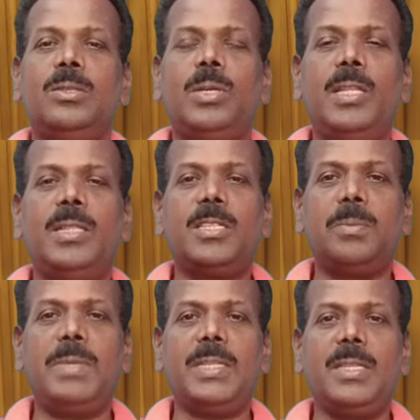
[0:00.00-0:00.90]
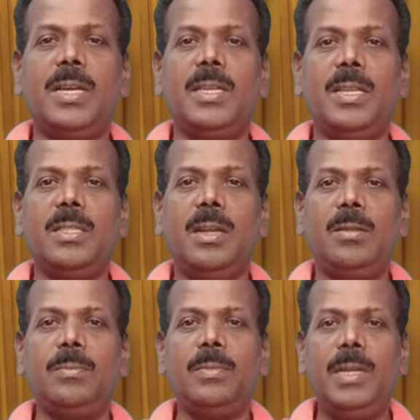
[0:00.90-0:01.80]
ஸோ எந்த சப்ஜெக்டாக
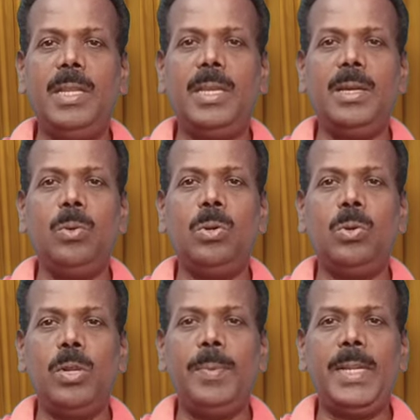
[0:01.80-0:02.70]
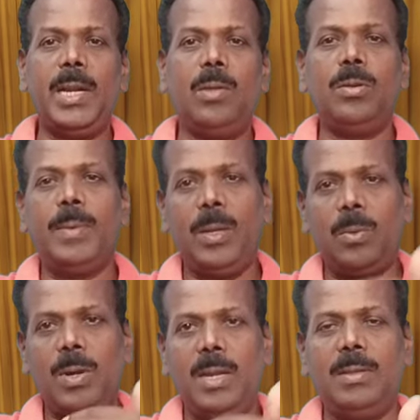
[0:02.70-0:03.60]
இருந்தாலும் நீங்கள் ஒரு குறிப்பிட்ட அளவுக்கு மேலே
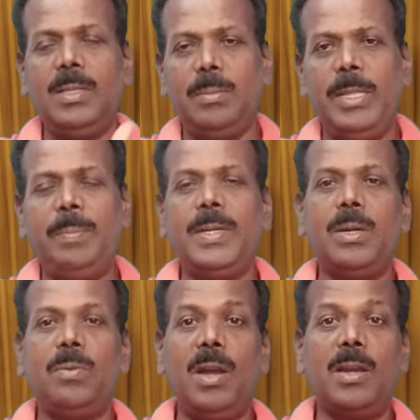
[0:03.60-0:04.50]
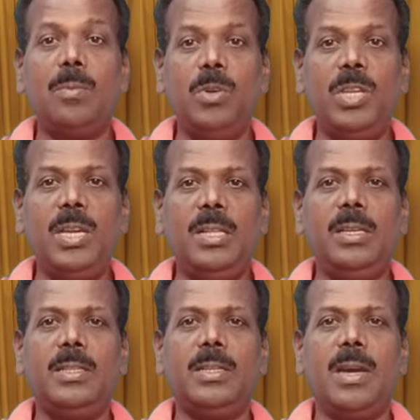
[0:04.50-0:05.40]
உங்களால் வந்து மதிப்பெண்கள் வாங்க முடியாது
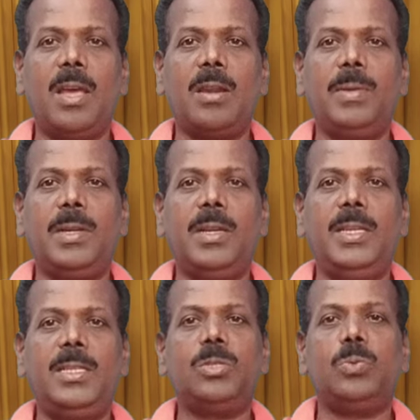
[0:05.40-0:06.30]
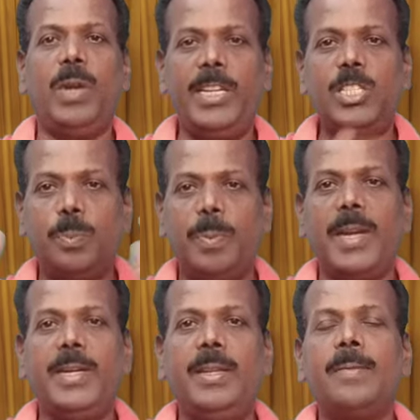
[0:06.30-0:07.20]
அது காரணம் என்ன இட் இஸ் ஒயிட்
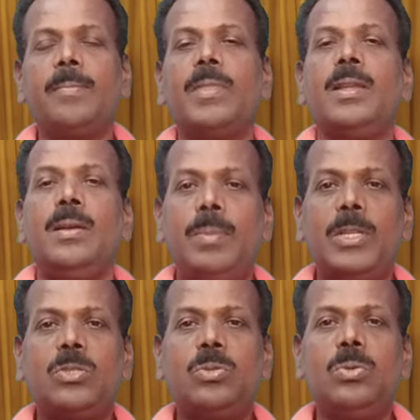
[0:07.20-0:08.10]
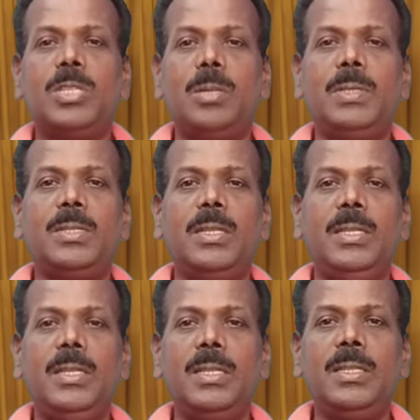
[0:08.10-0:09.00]
ஸ்ப்ரெட் ப்ளஸ் டூ சிலபஸில்
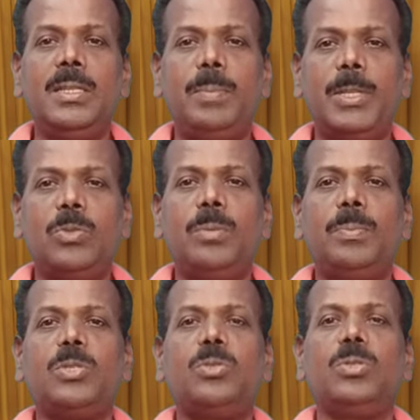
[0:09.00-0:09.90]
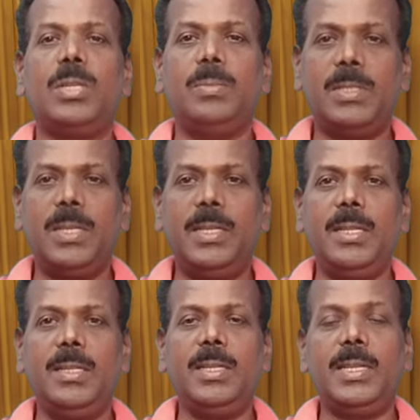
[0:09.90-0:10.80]
இருந்து ப்ளஸ் ஒன் ப்ளஸ் டூ சிலபஸில்
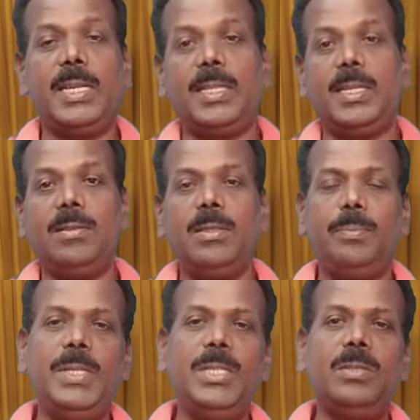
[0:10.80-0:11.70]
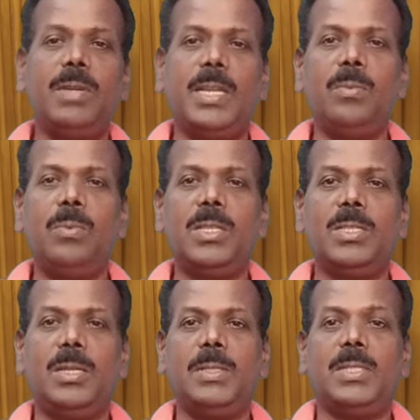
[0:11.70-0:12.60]
இருந்து கிட்டத்தட்ட வந்து பிஜி வரைக்கும் உள்ள
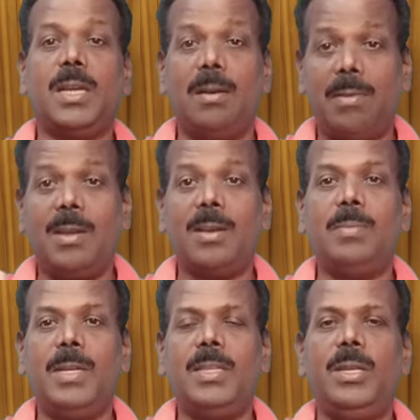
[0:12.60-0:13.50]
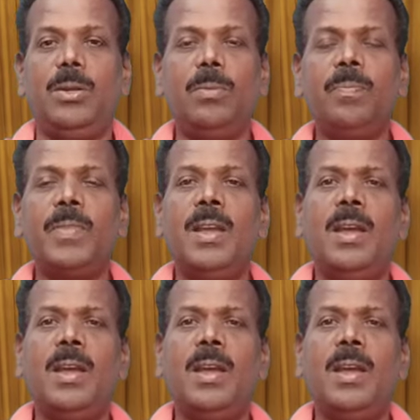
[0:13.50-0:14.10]
சிலபஸை கவர் ஆகிற மாதிரி இருக்கும்